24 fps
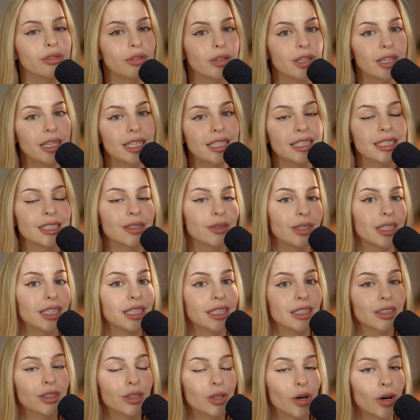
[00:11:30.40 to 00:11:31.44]
für Liz und
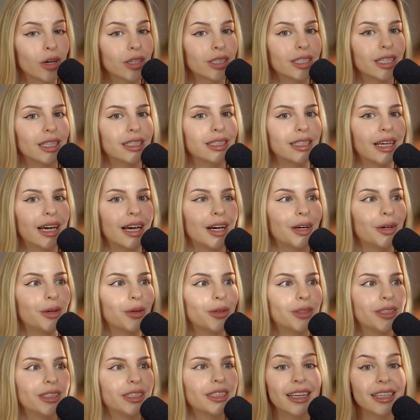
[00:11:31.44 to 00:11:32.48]
ihre Tochter da
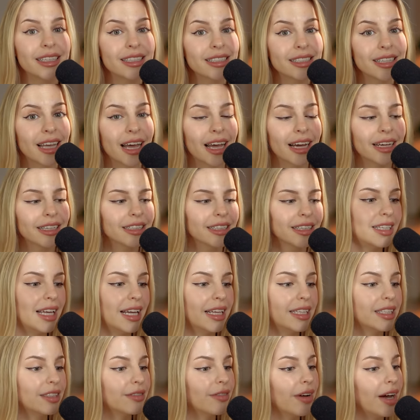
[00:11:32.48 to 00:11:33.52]
und Liz sagt,
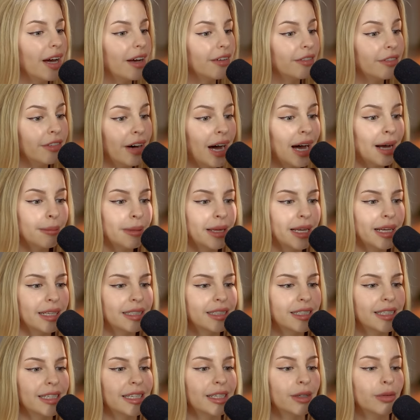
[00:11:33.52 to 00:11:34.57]
Ted war
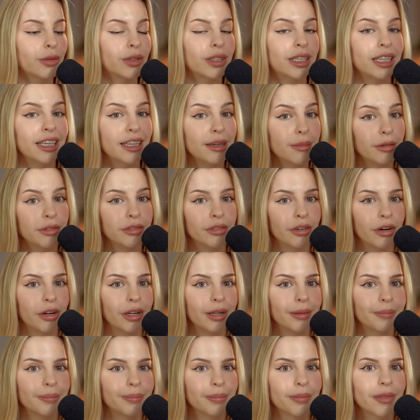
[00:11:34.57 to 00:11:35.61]
warmherzig und
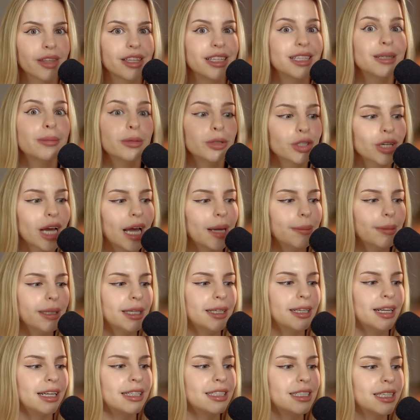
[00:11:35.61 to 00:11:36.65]
liebevoll. Sie beschreibt
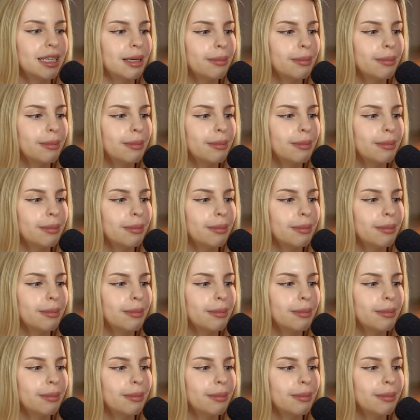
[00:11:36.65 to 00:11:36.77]
ihn als